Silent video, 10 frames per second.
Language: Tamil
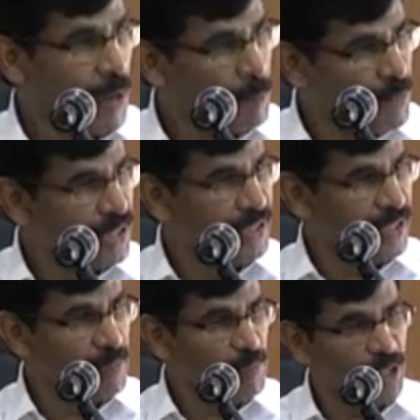அப்படி
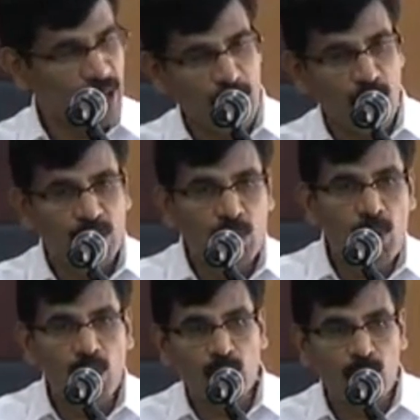நிரம்புகிற போது
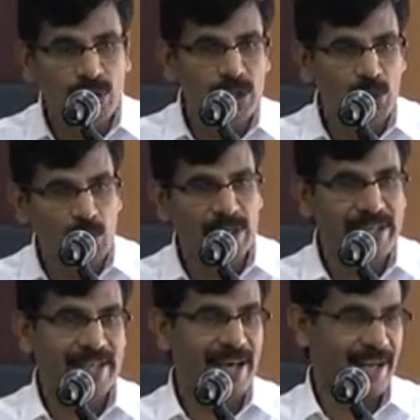ஓர் உழுக்கு
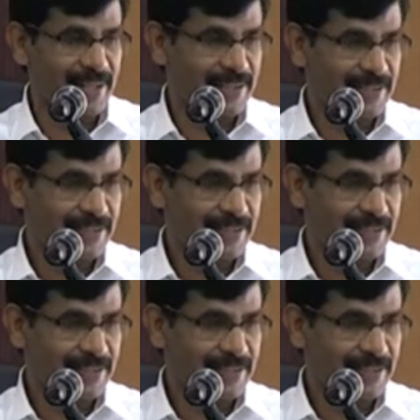உழுக்கினால்